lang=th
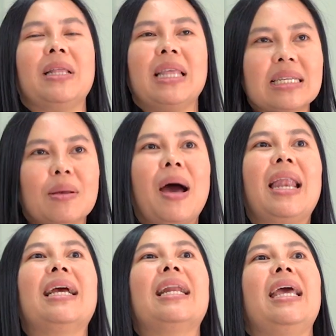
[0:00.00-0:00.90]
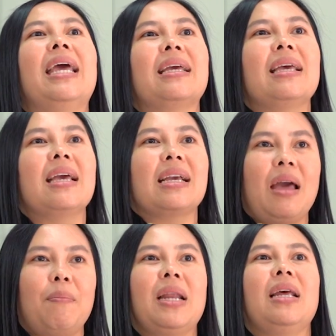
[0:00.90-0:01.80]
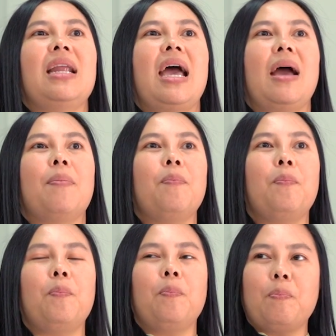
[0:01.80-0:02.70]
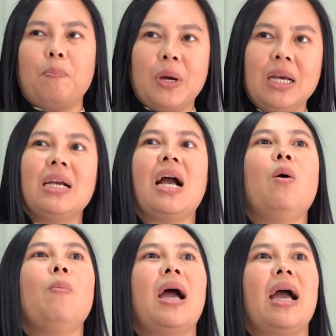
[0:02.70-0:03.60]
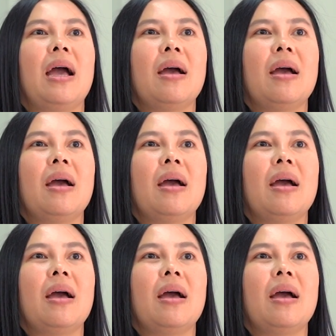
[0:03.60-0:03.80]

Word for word: เป็นเทศบาลเล็ก ๆ การพัฒนาเพิ่งเข้ามา